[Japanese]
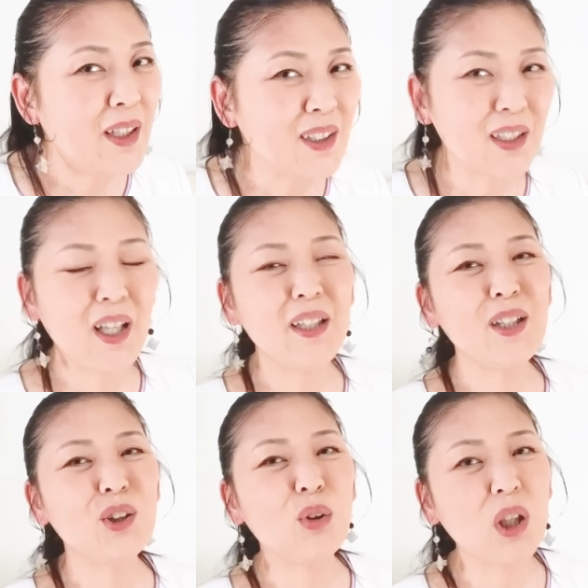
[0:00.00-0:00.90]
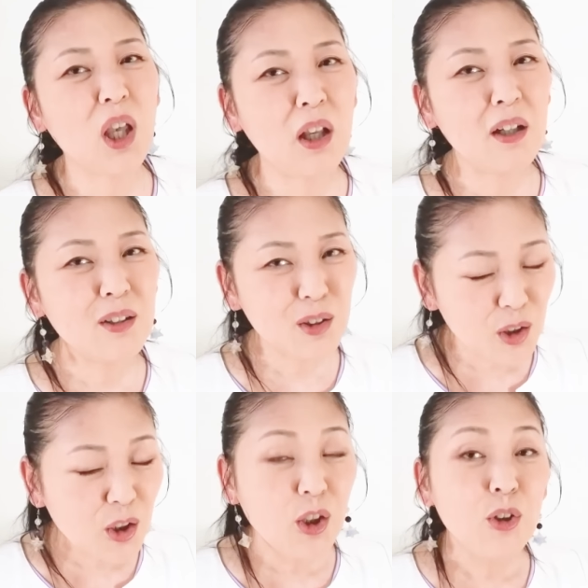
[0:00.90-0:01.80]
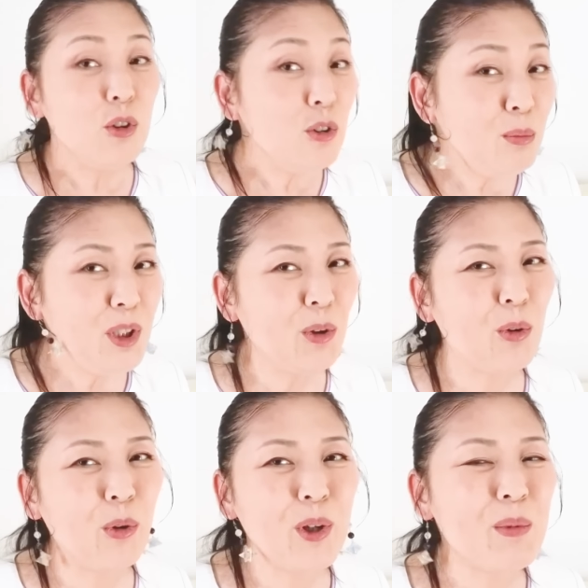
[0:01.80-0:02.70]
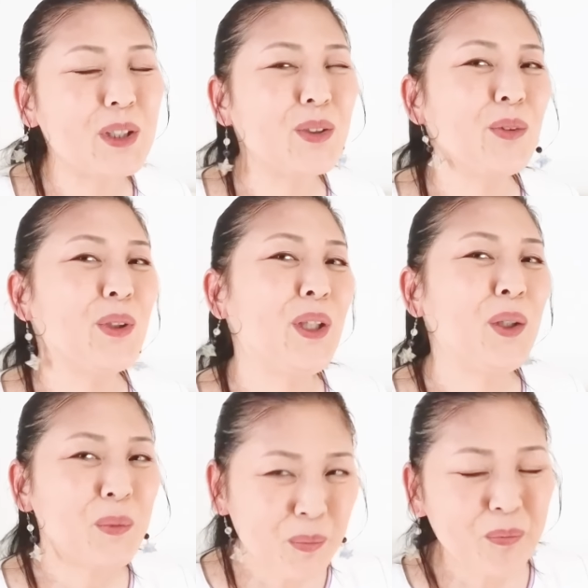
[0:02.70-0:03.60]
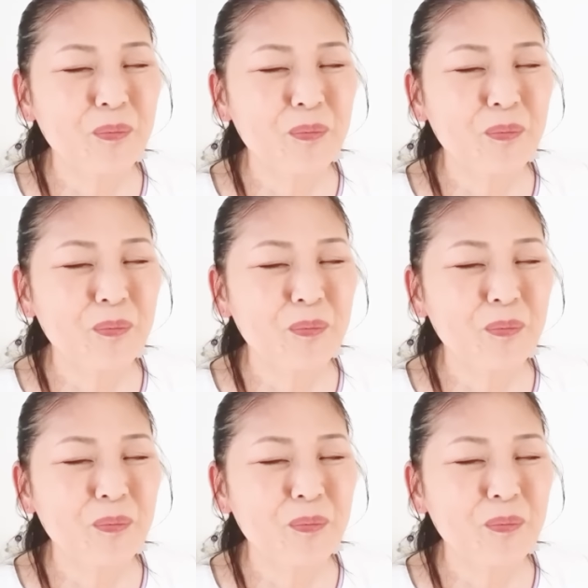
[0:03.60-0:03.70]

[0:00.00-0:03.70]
じゃないですよね。海を越えますよね。